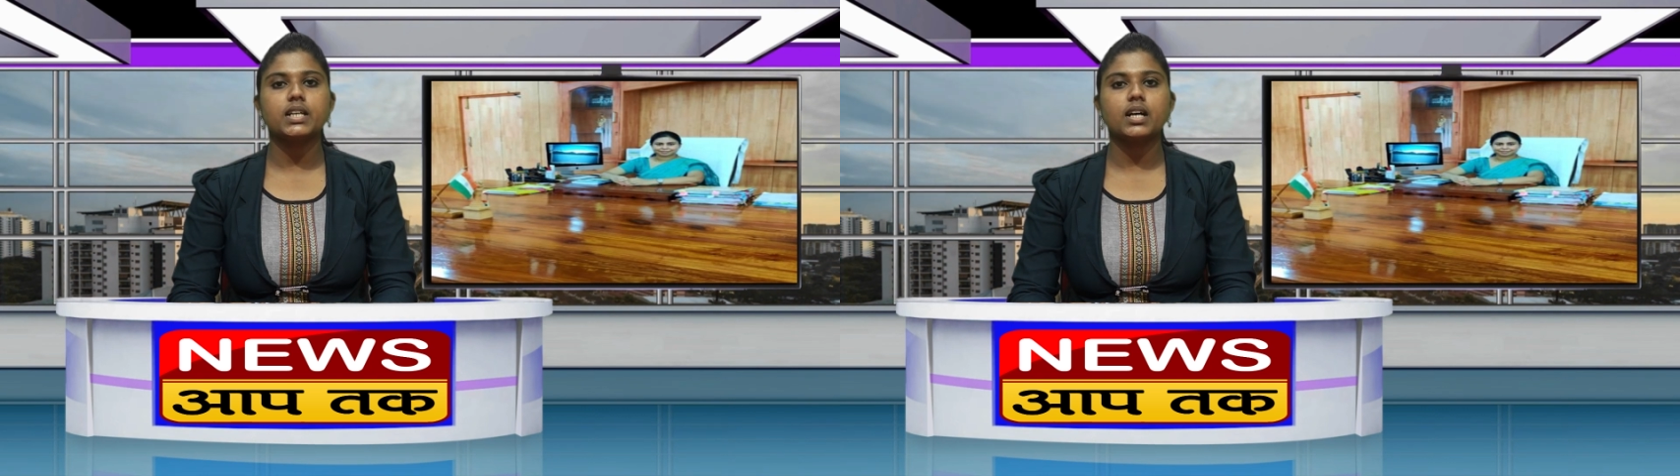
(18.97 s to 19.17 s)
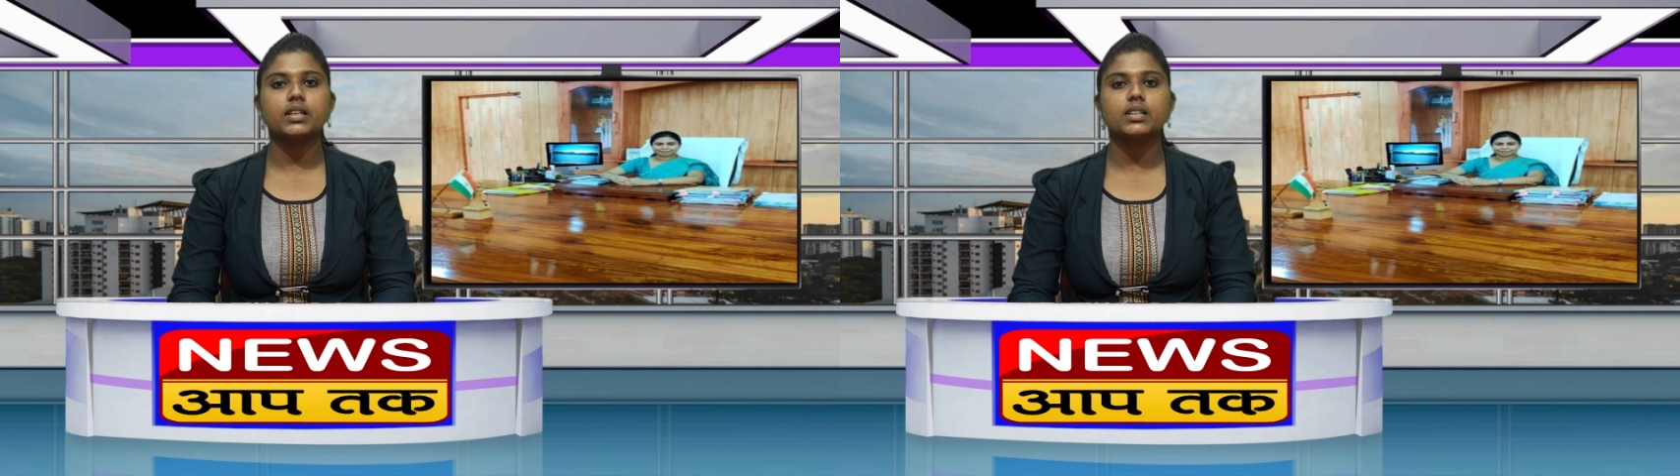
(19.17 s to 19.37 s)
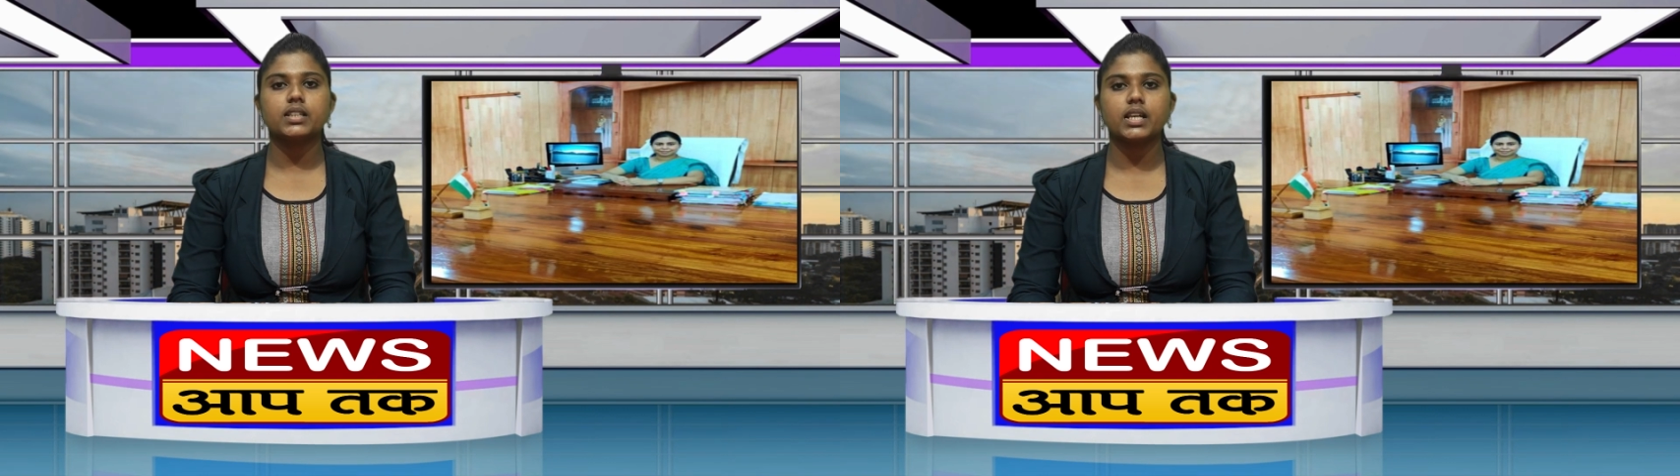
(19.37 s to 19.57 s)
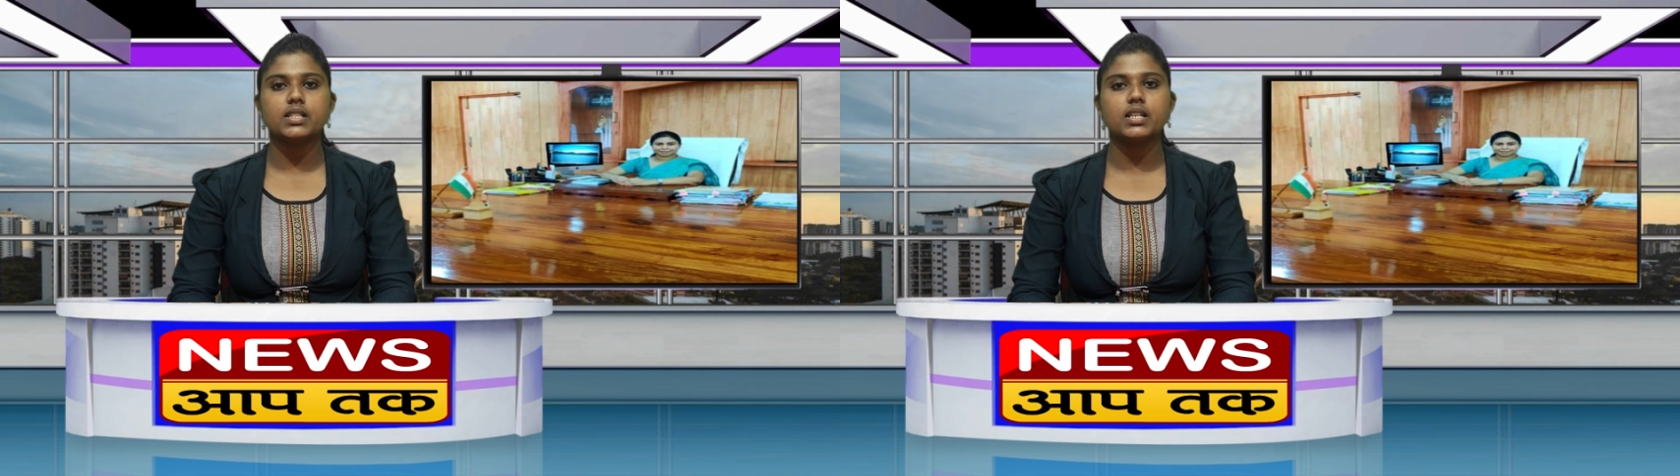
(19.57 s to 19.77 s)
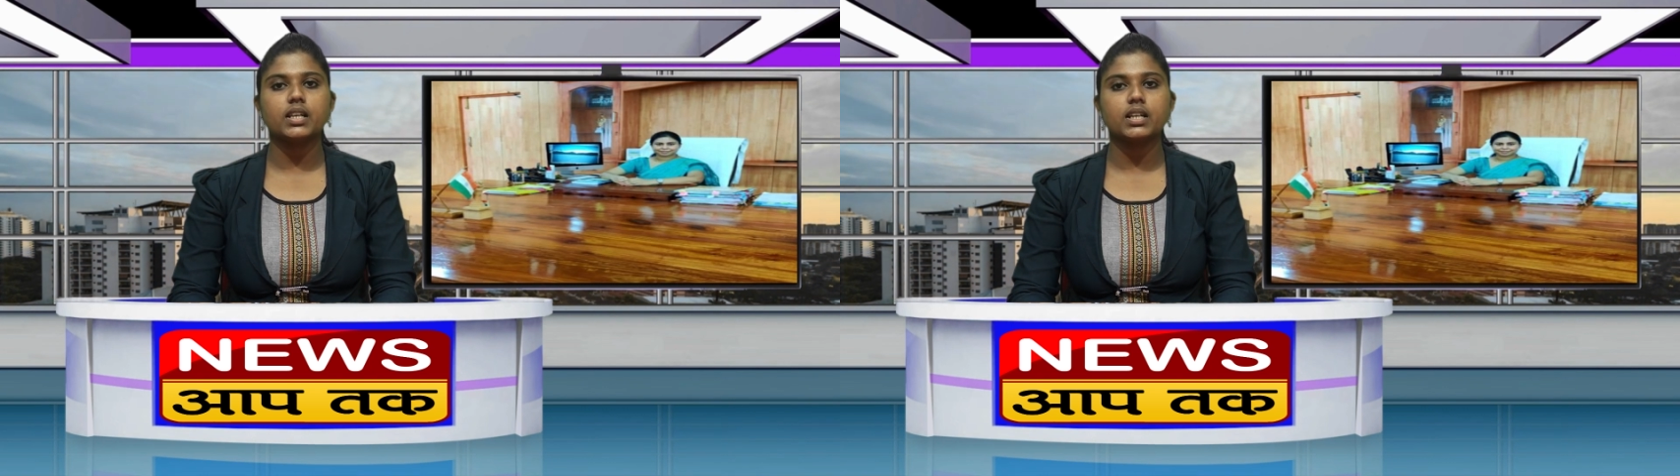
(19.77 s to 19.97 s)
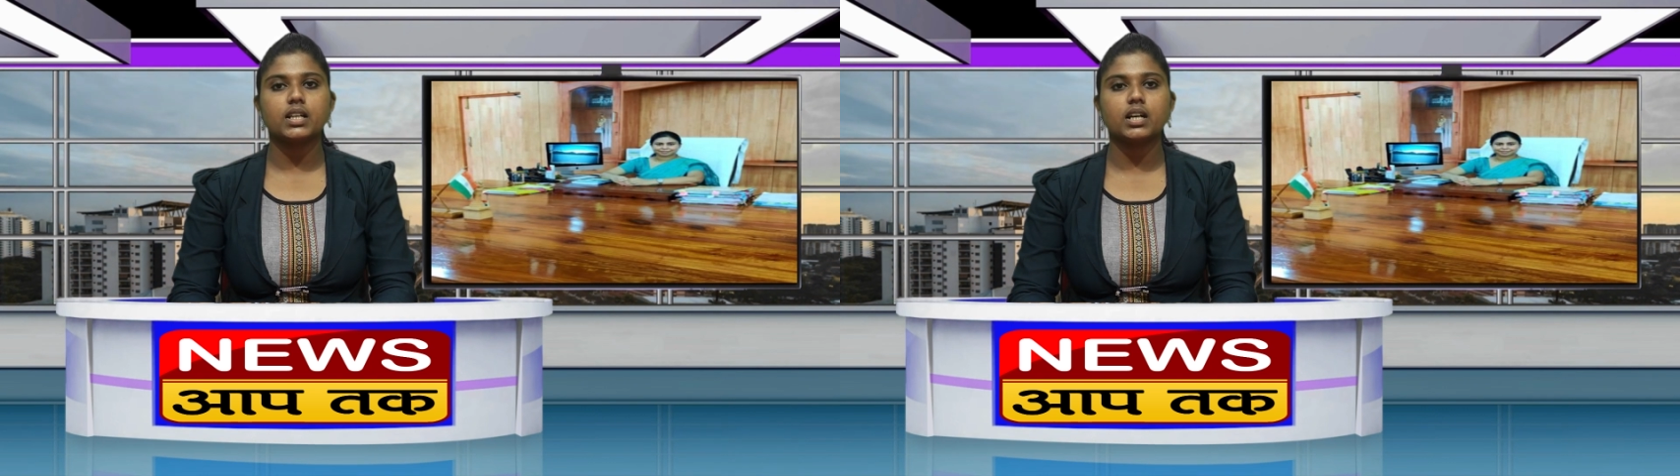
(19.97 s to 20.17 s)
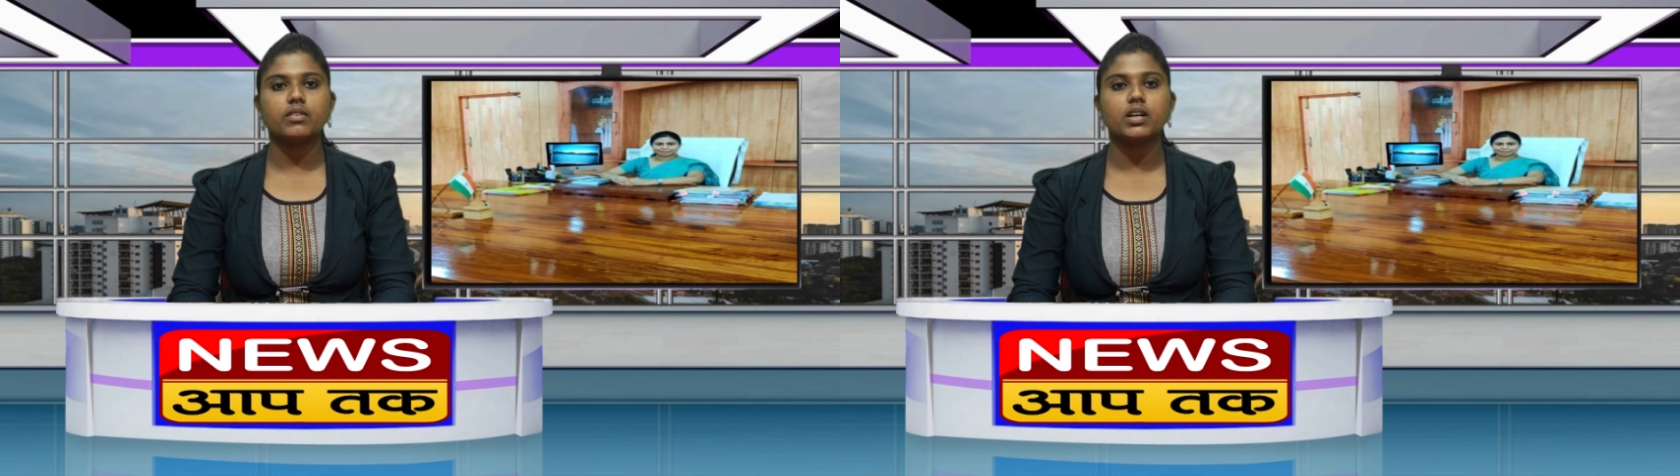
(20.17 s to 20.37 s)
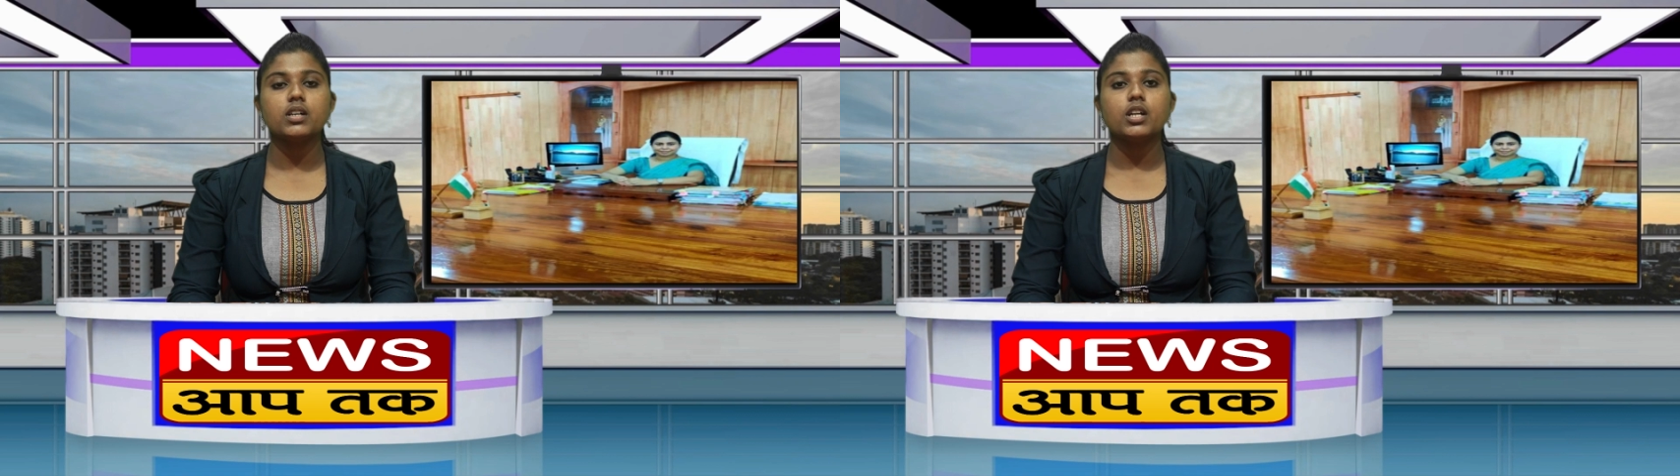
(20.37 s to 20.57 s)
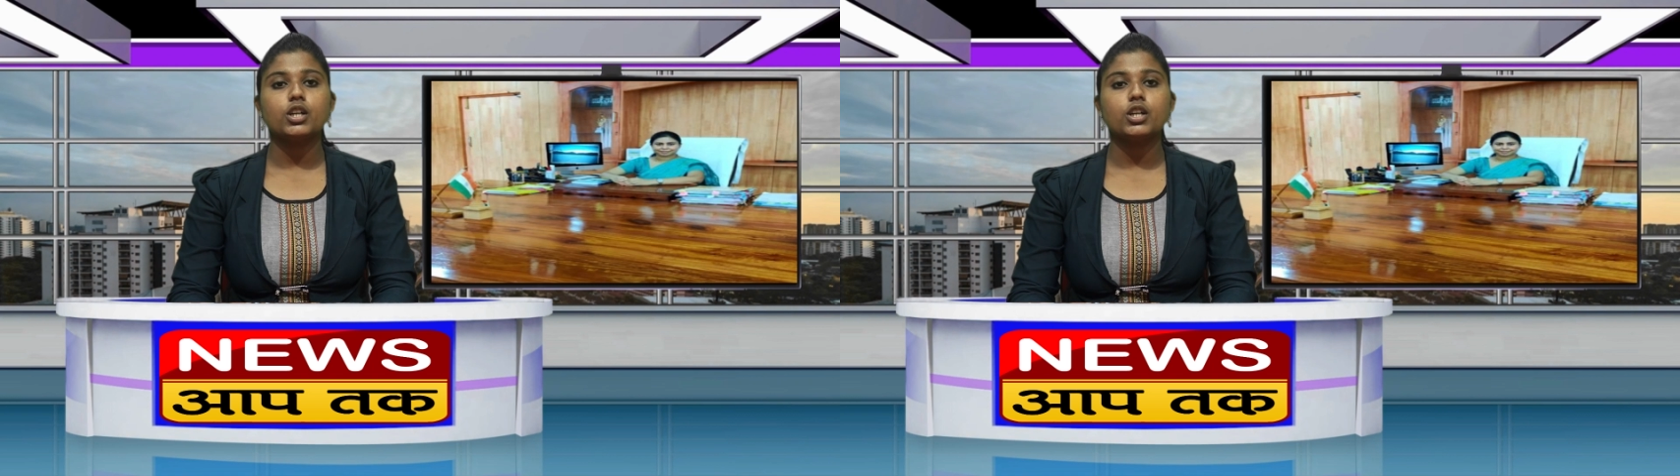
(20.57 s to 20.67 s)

टीकाकरण केंद्र के अलावा